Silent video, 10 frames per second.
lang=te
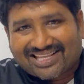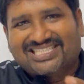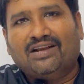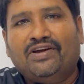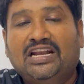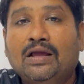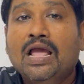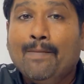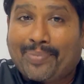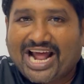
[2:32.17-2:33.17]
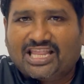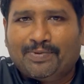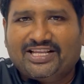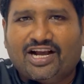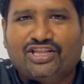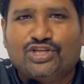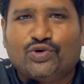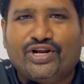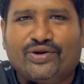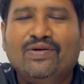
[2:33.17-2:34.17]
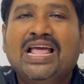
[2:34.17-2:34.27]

సర్వేల్ని ప్రాతిపదికగా తీసుకుంటున్నారు